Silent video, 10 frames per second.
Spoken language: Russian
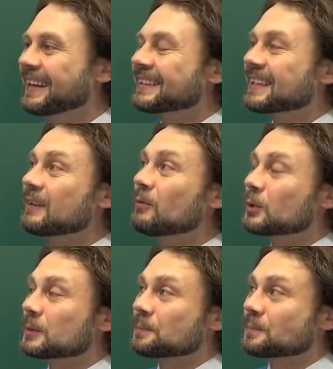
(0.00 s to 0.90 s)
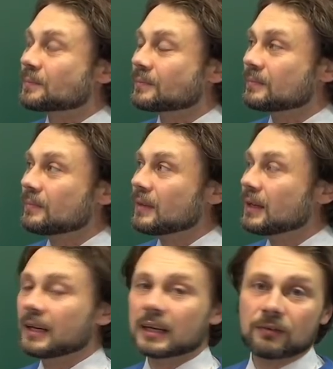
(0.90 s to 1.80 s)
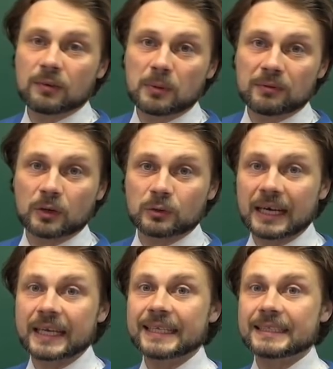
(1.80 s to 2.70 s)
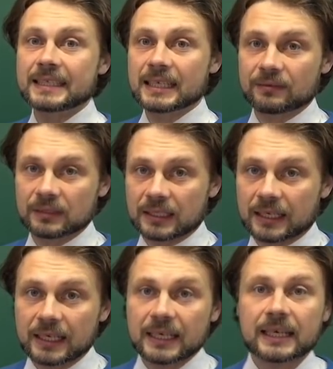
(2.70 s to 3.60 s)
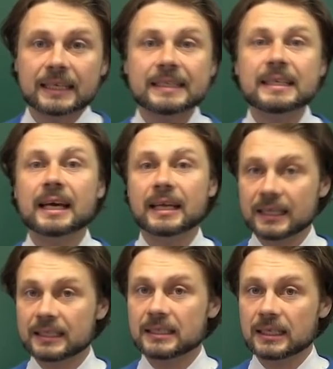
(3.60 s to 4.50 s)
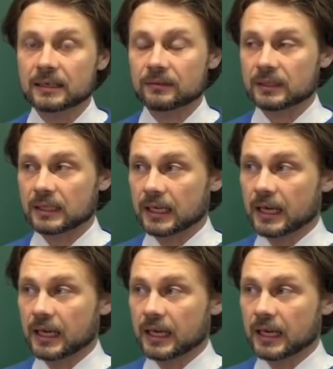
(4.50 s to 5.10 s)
Так вот, графы бывают ориентированные и неориентированные.